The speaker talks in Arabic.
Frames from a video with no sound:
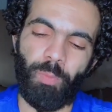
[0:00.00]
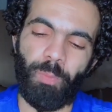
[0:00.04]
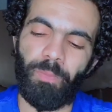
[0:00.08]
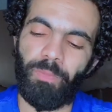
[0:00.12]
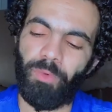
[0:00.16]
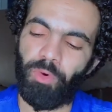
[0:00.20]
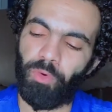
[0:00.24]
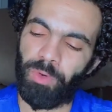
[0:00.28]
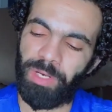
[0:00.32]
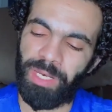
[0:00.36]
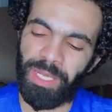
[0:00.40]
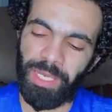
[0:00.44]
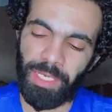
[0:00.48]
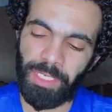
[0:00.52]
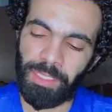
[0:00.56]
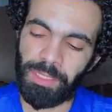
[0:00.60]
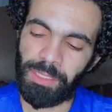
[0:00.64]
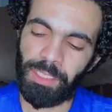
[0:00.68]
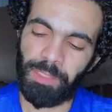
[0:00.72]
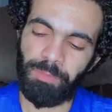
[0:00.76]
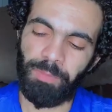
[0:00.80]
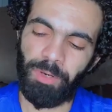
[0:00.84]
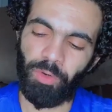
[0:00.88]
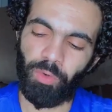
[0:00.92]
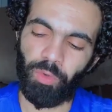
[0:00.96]

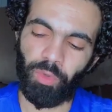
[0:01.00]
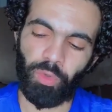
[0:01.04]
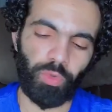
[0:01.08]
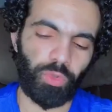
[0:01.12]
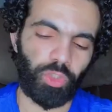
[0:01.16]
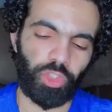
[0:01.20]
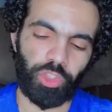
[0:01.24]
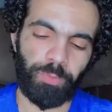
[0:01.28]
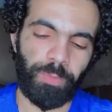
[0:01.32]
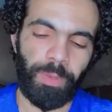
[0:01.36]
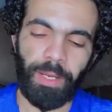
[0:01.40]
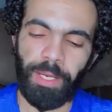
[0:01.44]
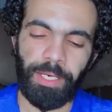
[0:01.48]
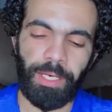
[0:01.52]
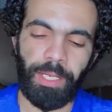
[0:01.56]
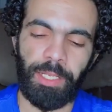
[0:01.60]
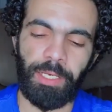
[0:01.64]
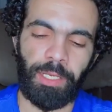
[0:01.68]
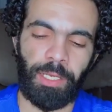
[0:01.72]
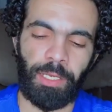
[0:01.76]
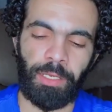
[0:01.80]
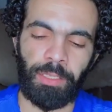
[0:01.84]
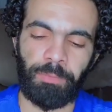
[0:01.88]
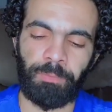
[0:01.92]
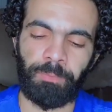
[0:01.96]
ولقيتني بقول واشمعنى
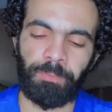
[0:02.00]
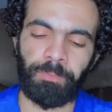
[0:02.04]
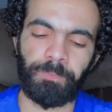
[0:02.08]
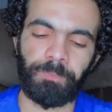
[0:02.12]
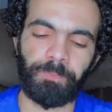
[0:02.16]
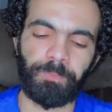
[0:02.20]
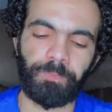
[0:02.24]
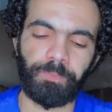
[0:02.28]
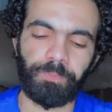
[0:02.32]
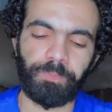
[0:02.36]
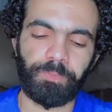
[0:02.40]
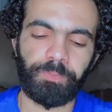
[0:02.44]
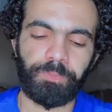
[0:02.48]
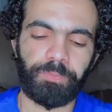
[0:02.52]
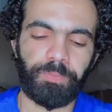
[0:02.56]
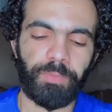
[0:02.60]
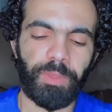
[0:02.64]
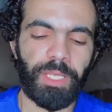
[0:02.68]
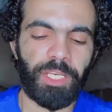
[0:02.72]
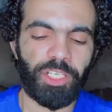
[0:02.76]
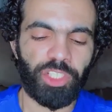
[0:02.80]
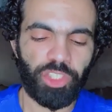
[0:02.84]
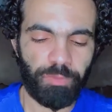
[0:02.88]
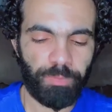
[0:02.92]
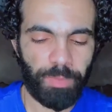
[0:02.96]
انا
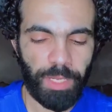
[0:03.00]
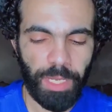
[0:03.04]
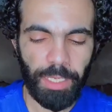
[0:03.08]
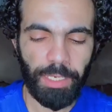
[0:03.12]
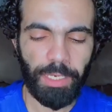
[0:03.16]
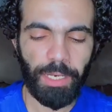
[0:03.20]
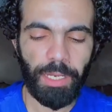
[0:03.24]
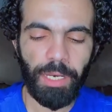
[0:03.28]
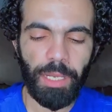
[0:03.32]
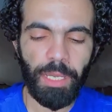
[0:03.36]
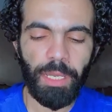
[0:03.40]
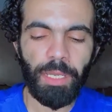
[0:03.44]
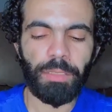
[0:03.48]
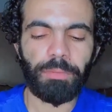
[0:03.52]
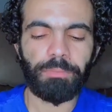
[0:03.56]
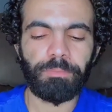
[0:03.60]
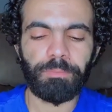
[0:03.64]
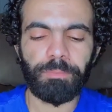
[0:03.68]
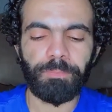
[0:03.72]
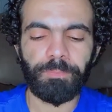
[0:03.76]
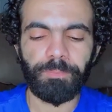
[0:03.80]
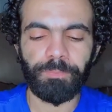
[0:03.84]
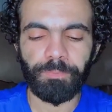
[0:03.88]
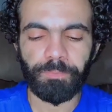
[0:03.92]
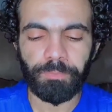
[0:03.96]
اشمعنى انا
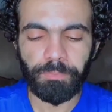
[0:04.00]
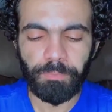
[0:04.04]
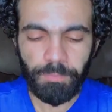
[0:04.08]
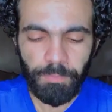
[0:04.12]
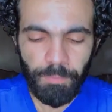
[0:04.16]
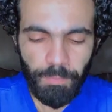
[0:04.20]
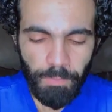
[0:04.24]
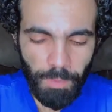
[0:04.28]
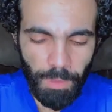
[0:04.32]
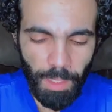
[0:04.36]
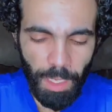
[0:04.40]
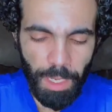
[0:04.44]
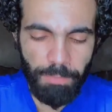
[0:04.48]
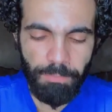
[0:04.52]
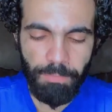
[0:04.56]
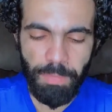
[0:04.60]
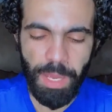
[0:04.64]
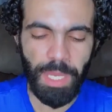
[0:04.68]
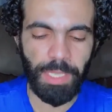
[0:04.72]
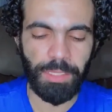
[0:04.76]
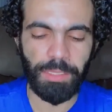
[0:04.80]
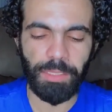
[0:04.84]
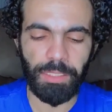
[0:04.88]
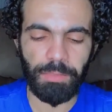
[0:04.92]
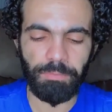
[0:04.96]
ما
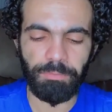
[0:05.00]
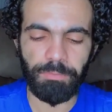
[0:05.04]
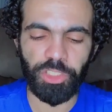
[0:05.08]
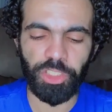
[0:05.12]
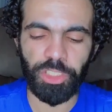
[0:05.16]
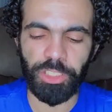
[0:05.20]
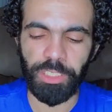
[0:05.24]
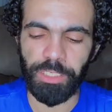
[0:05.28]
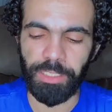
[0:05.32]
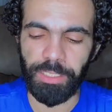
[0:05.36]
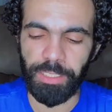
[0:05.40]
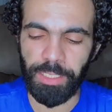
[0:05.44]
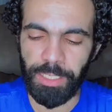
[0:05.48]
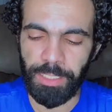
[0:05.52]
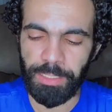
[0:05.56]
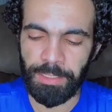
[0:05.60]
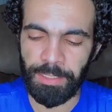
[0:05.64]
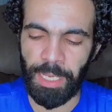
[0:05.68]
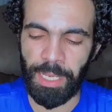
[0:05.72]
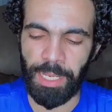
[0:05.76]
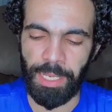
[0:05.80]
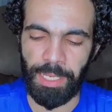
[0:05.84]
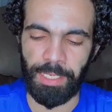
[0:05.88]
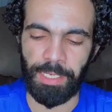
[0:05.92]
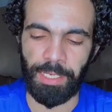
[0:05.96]
اقدمش للناس
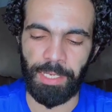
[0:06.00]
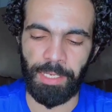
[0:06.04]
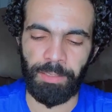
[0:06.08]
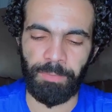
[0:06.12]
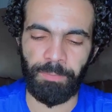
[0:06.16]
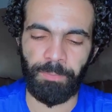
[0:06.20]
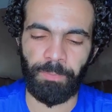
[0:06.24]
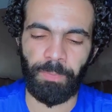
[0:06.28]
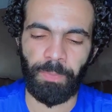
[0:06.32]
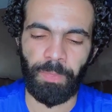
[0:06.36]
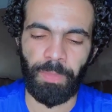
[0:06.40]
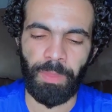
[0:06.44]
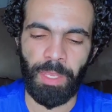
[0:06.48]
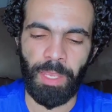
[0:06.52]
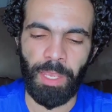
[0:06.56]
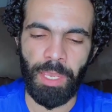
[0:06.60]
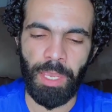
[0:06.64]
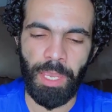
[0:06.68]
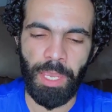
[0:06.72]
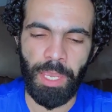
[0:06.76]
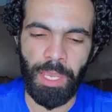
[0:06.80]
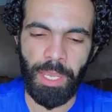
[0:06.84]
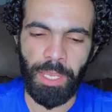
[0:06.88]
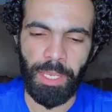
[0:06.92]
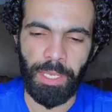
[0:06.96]
حاجة
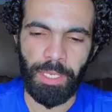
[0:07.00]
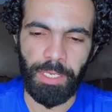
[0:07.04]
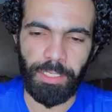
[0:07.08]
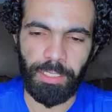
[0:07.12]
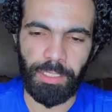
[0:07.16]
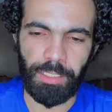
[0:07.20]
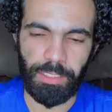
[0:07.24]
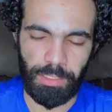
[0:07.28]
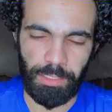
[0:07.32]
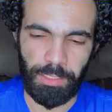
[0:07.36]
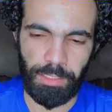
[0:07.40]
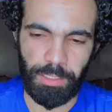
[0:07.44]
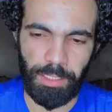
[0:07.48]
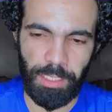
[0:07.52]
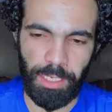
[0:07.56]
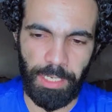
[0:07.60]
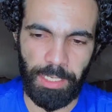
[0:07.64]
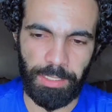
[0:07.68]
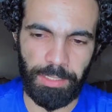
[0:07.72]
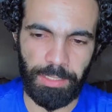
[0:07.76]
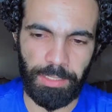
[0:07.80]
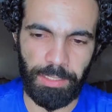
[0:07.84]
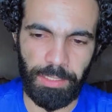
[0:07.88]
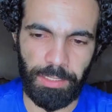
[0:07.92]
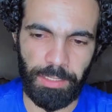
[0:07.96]

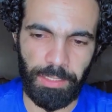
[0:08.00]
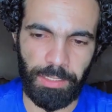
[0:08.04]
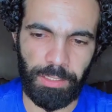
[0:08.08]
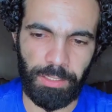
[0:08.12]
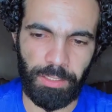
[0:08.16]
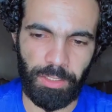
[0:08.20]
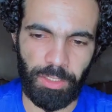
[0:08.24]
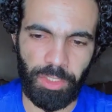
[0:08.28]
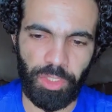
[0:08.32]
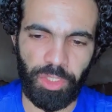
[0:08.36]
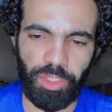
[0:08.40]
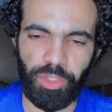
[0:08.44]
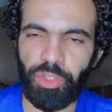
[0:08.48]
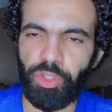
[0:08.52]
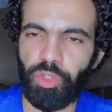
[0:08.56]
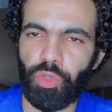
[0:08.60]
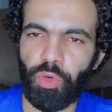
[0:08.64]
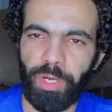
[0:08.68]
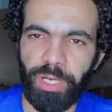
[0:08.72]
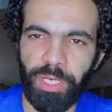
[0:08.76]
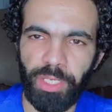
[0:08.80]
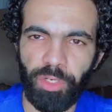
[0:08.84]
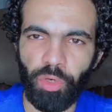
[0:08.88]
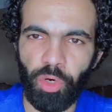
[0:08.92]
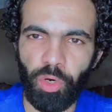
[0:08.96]
يعني
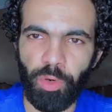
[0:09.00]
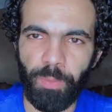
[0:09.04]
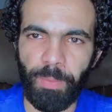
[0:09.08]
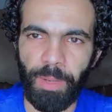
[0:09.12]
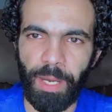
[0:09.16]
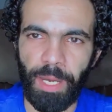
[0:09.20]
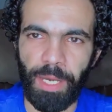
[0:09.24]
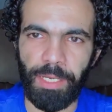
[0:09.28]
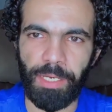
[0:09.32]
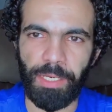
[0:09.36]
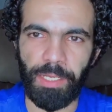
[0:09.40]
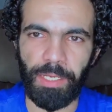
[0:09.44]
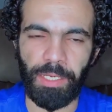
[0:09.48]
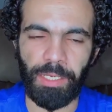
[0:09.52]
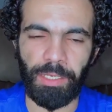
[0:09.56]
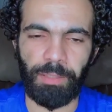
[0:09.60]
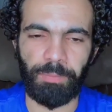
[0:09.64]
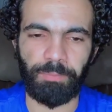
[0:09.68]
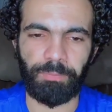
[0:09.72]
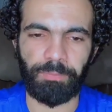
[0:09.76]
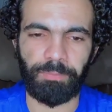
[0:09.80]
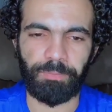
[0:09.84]
تعينهم على